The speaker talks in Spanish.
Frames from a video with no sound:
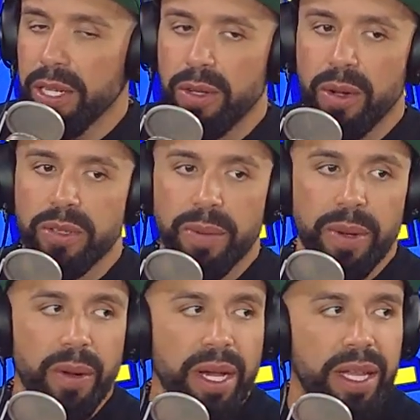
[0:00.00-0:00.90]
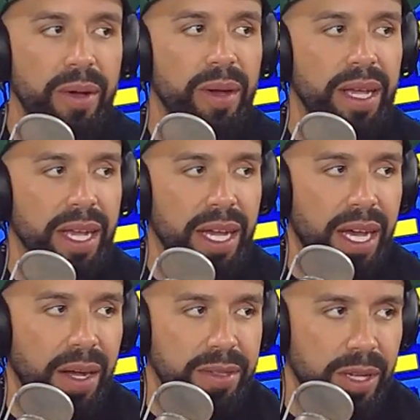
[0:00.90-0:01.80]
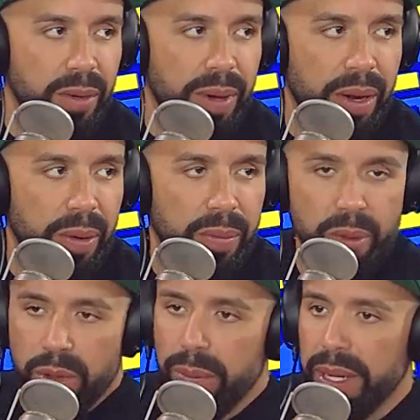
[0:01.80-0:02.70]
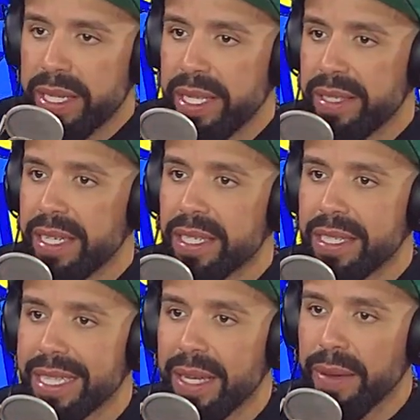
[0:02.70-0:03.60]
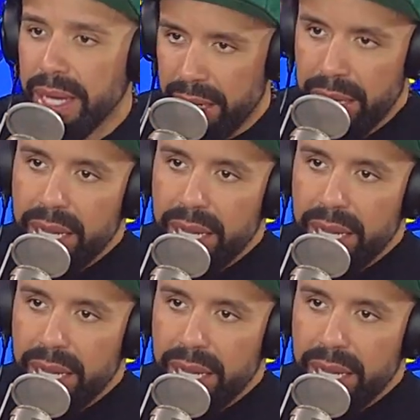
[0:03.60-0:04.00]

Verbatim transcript: Yo no siempre lo que digo es que cada ser humano es un mundo aparte y si él se siente bien,